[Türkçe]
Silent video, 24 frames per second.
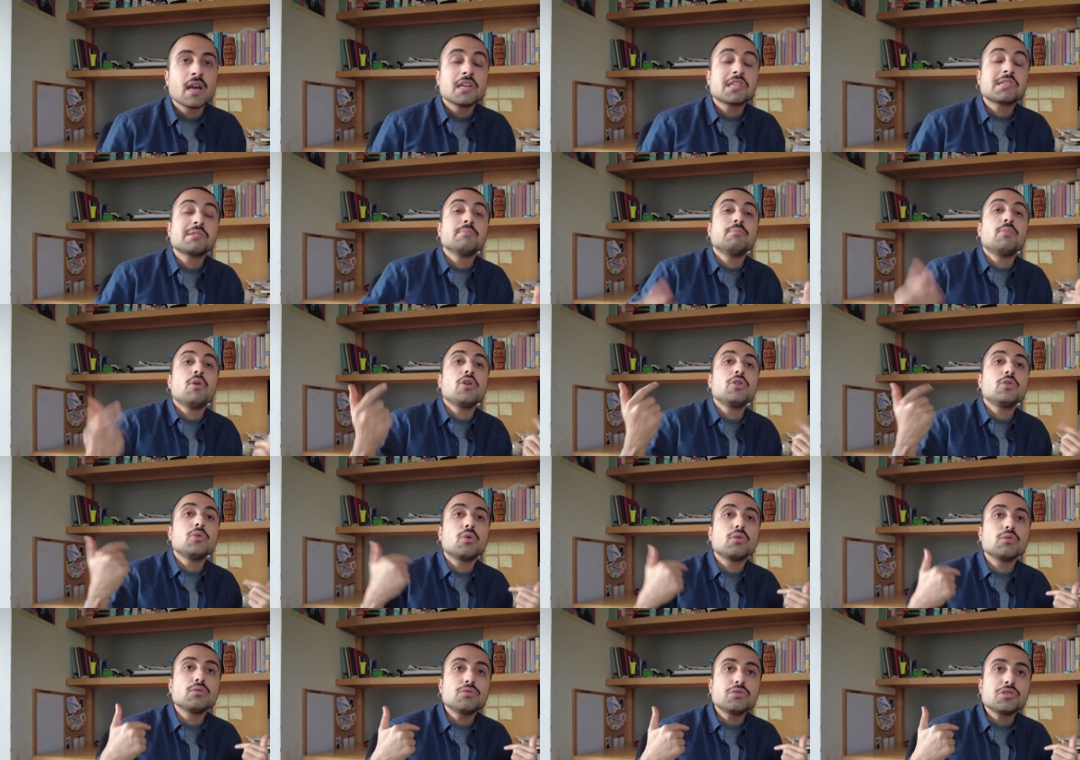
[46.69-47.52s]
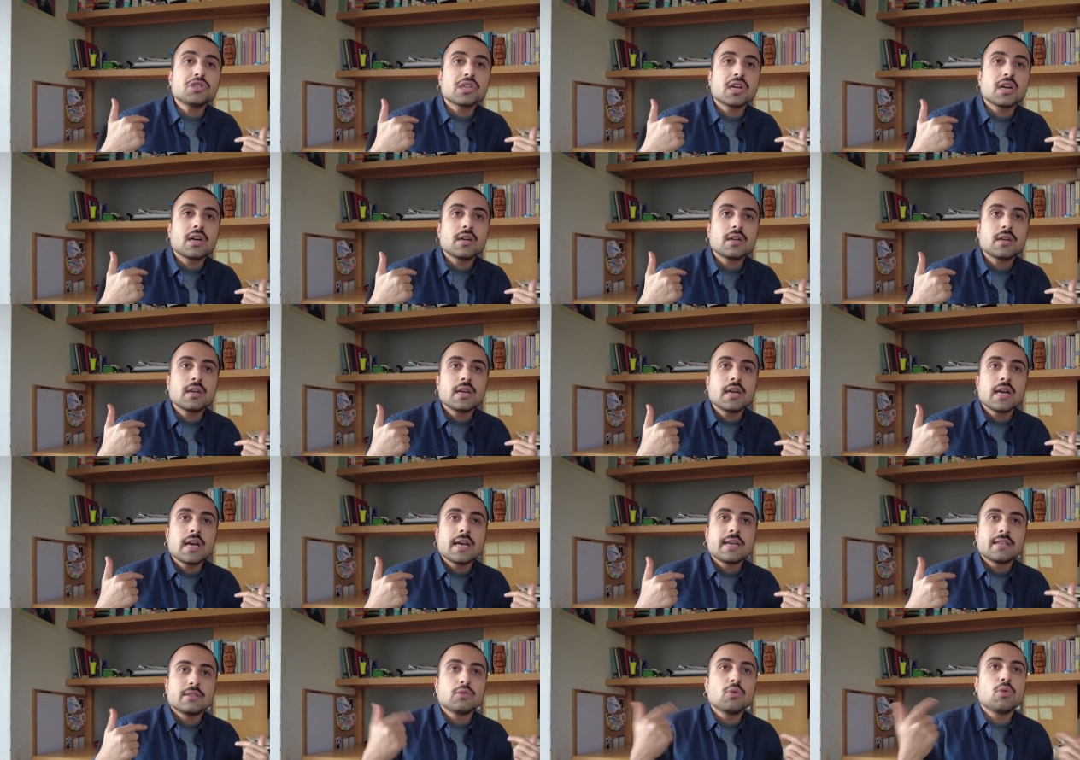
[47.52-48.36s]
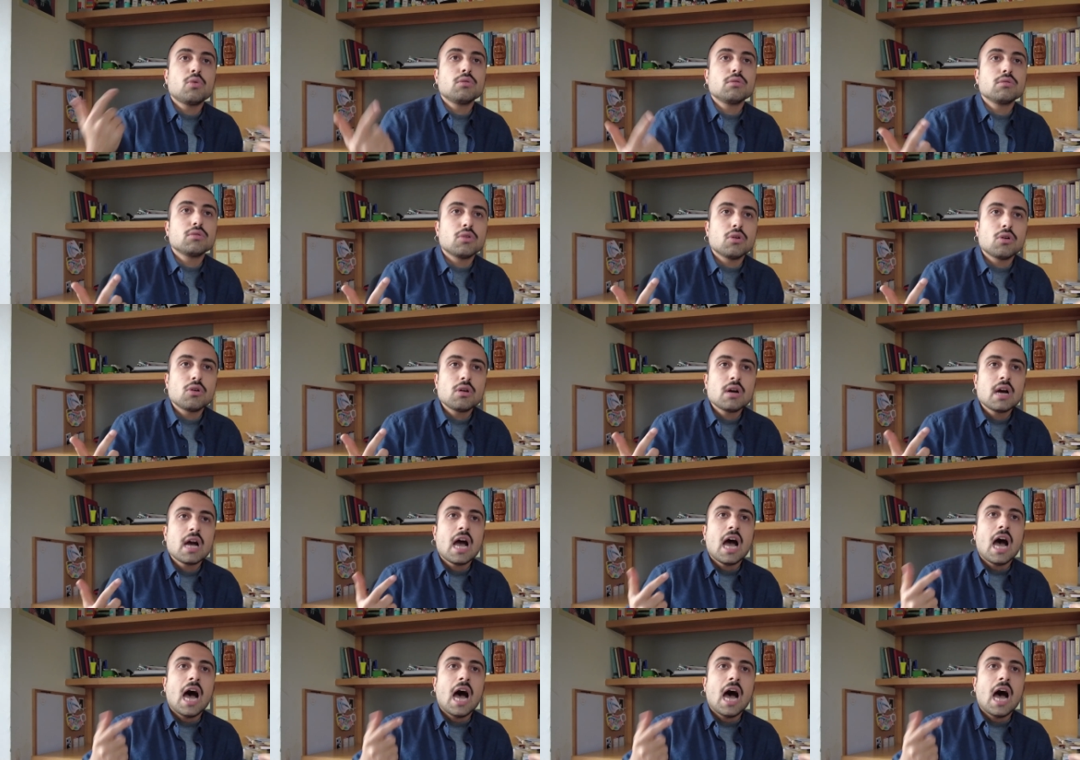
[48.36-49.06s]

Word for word: Şimdi böyle olunca ne oluyor?